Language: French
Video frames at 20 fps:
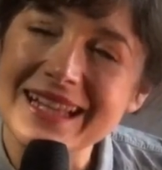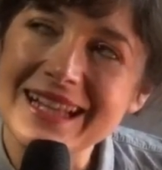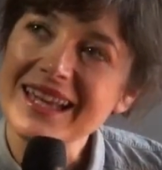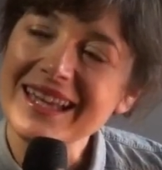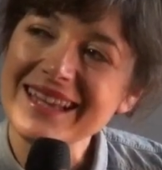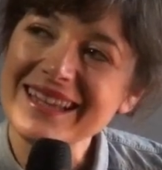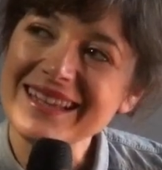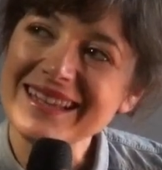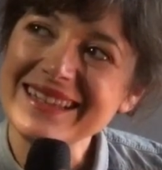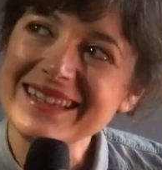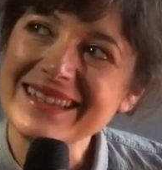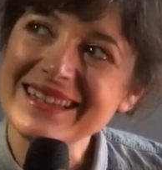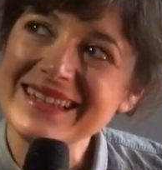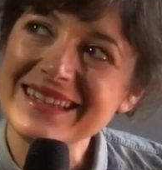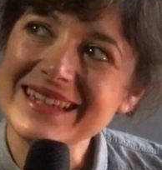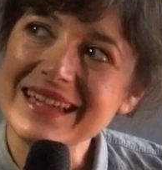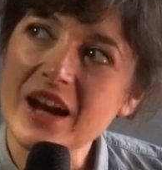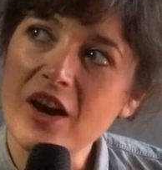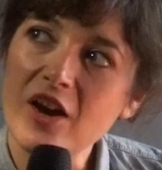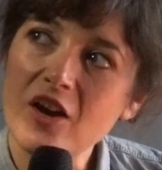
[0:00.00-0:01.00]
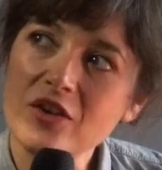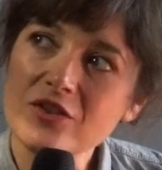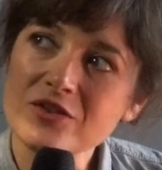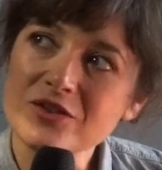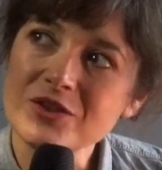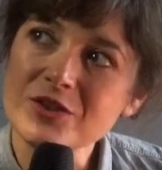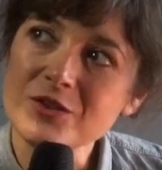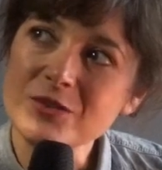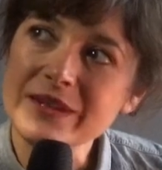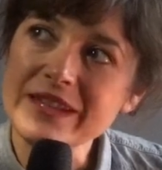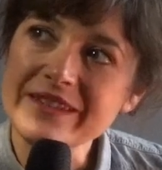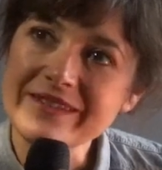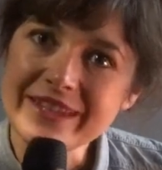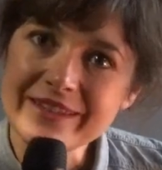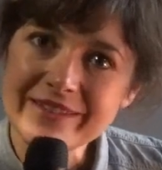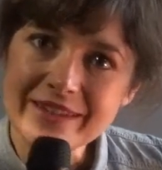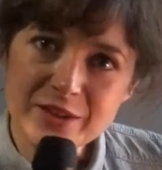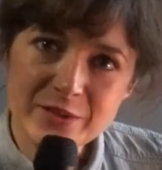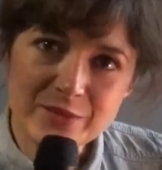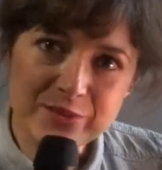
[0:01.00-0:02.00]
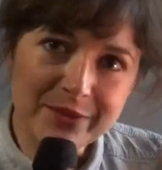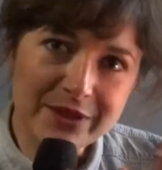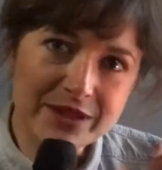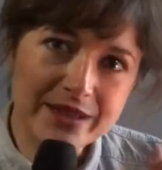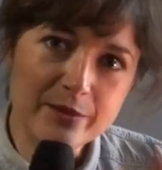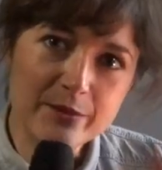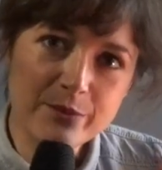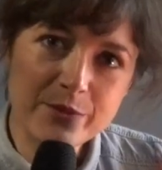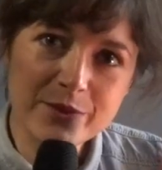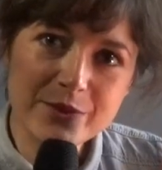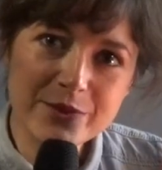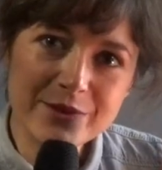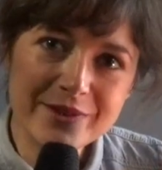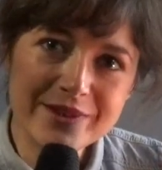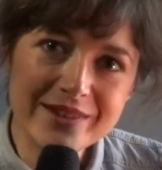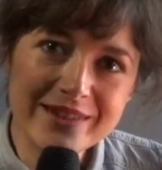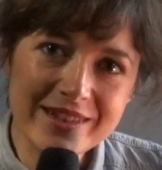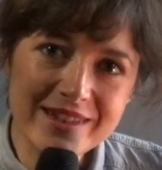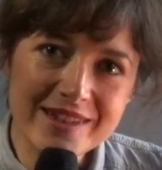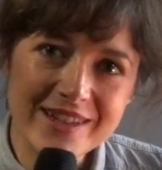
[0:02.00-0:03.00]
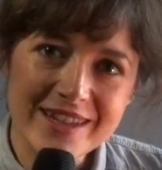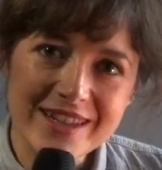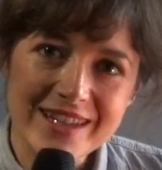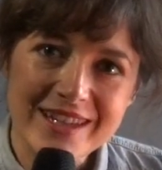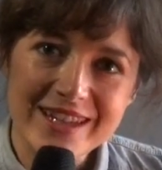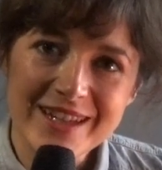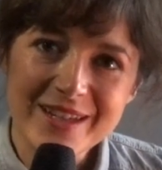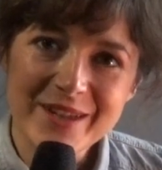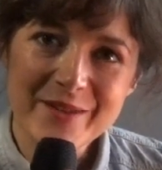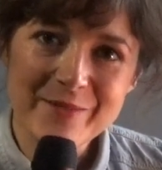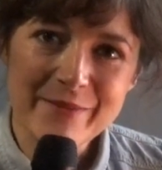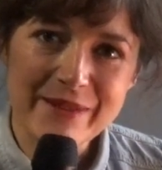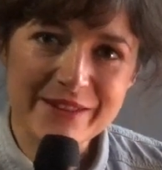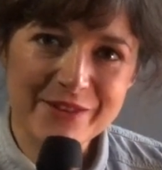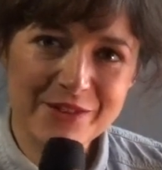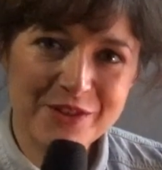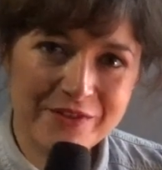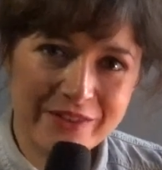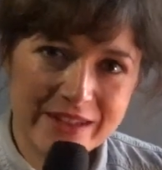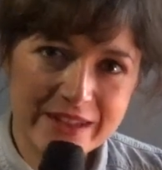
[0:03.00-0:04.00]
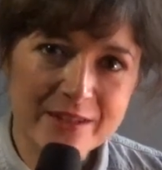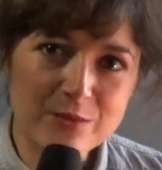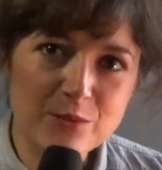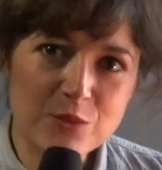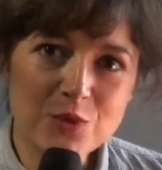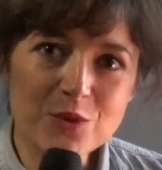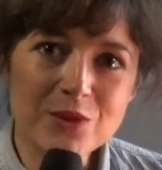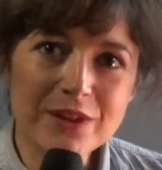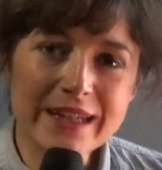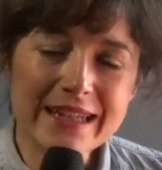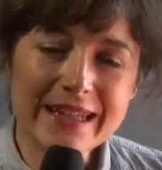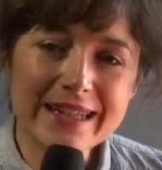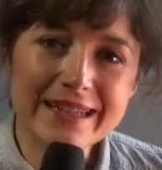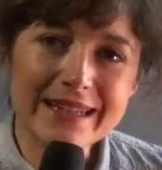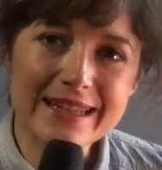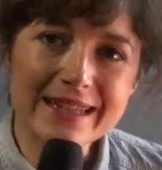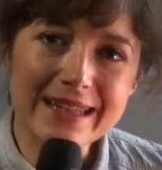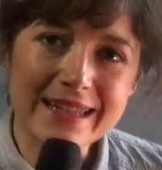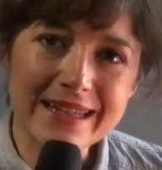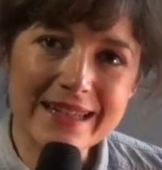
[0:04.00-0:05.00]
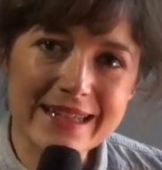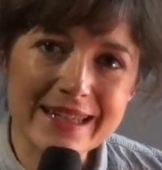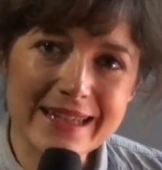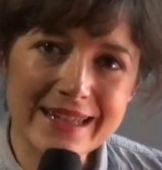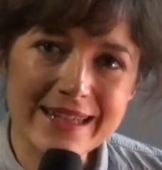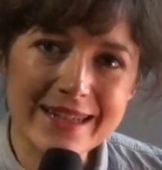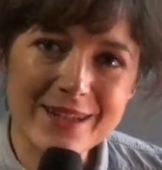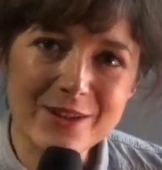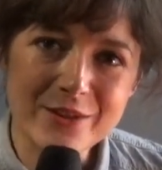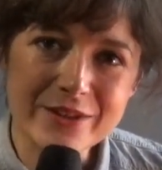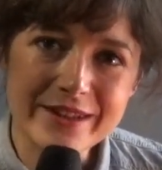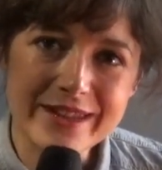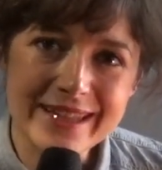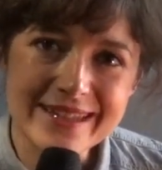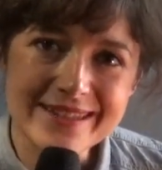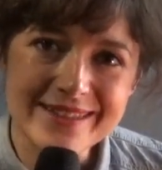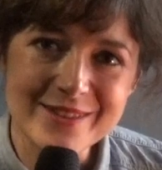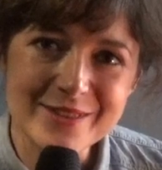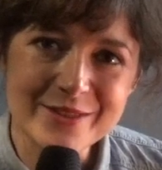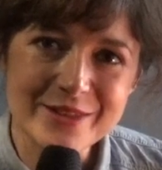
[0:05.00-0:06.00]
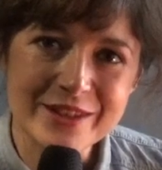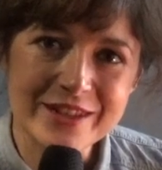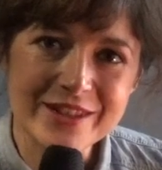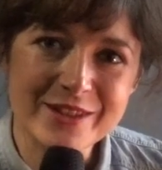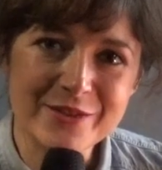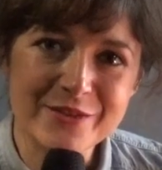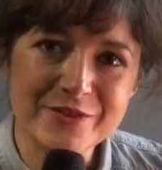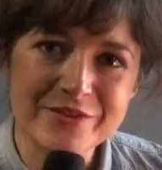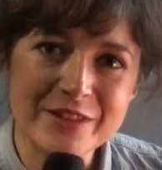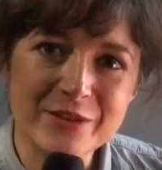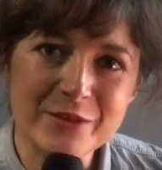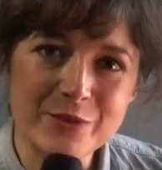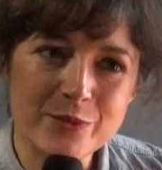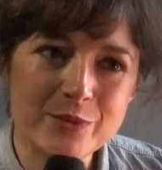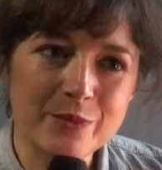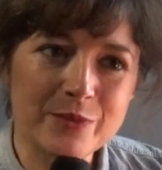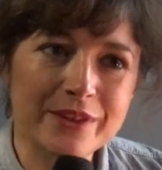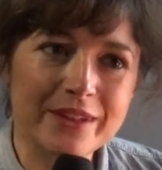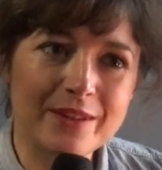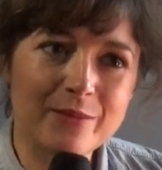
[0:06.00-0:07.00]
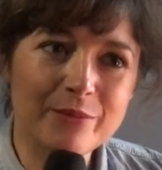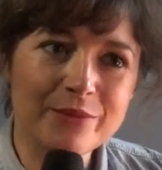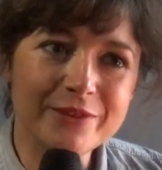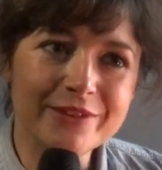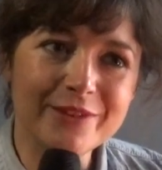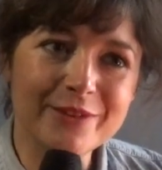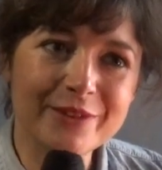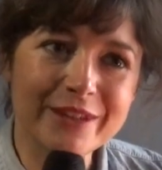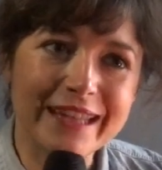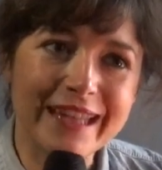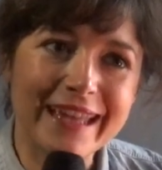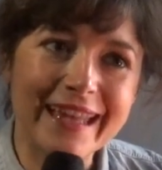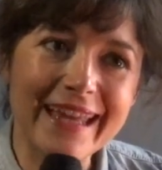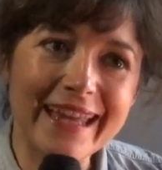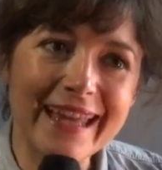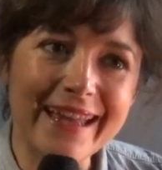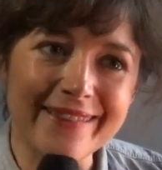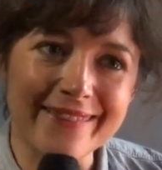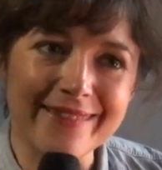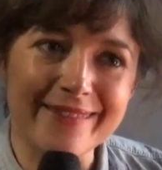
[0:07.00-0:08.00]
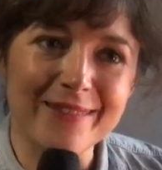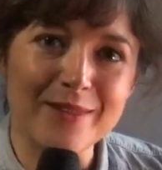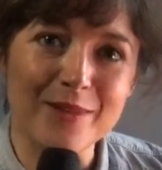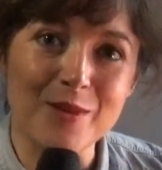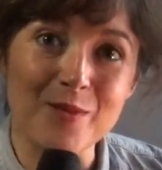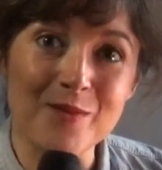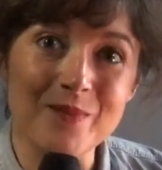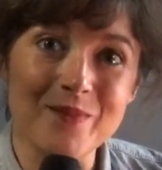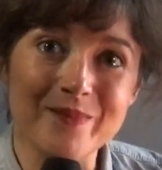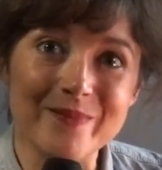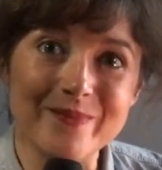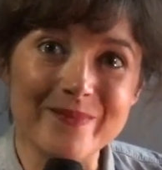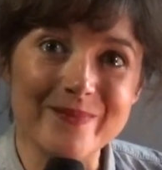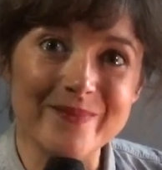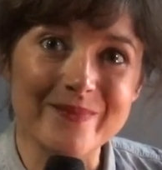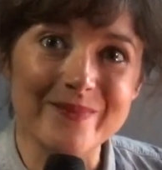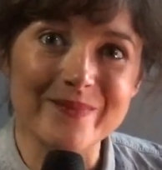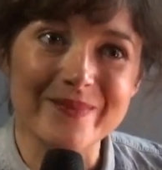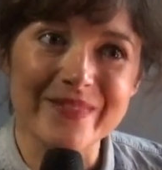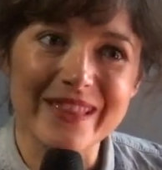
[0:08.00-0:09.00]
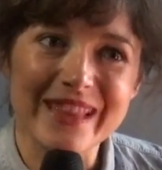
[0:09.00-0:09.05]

Et ensuite, il va y avoir une petite pause. Euh, parce que je vais beaucoup réécrire le texte, j'ai envie d'une petite pause de création.